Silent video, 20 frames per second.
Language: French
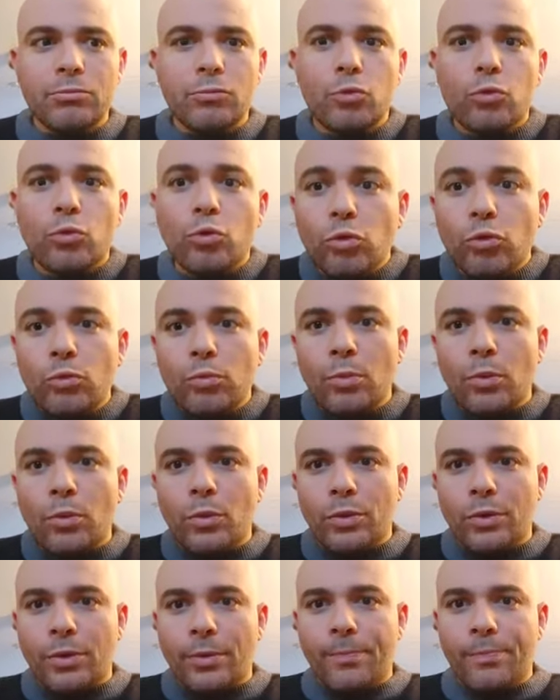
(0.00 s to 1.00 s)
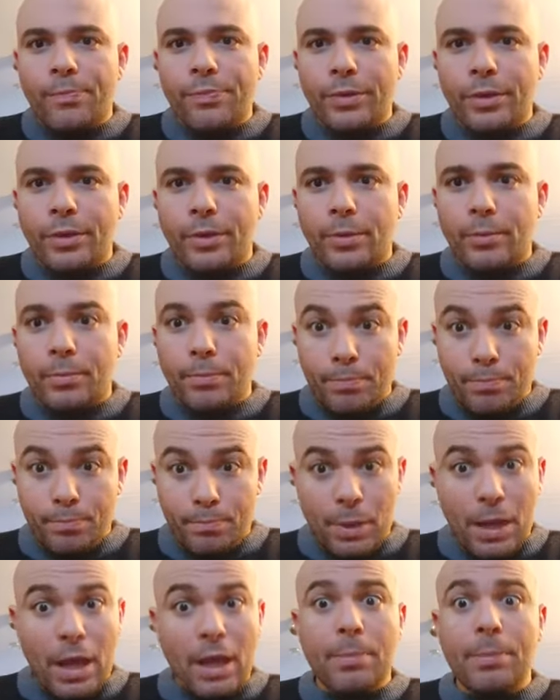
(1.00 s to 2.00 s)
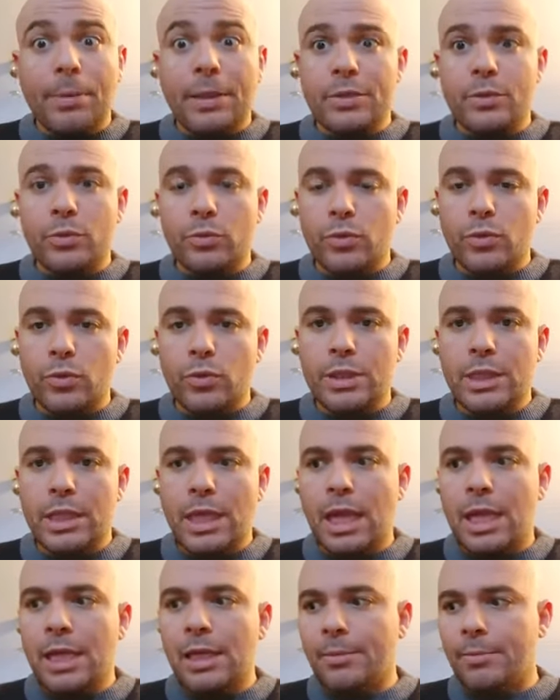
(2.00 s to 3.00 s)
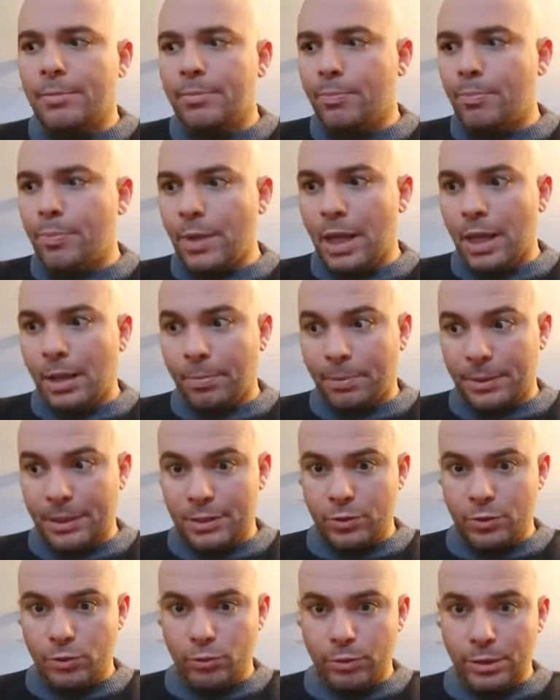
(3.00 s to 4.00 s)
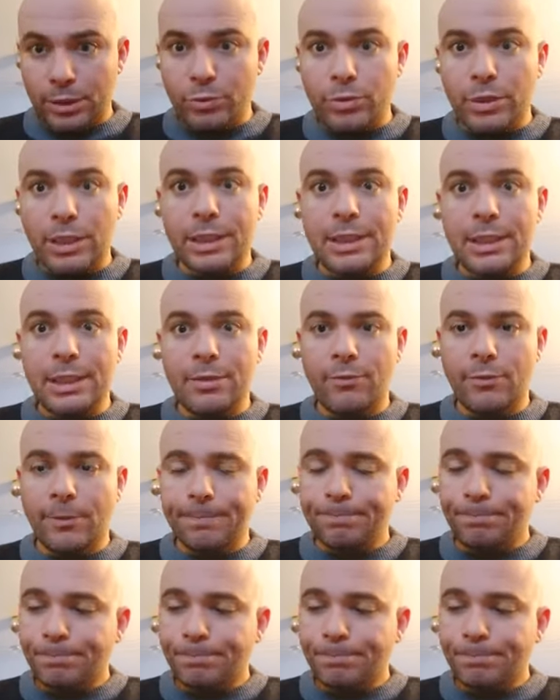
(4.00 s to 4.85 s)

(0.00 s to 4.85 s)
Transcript: tout le monde, par pression sociale, par pression éducative,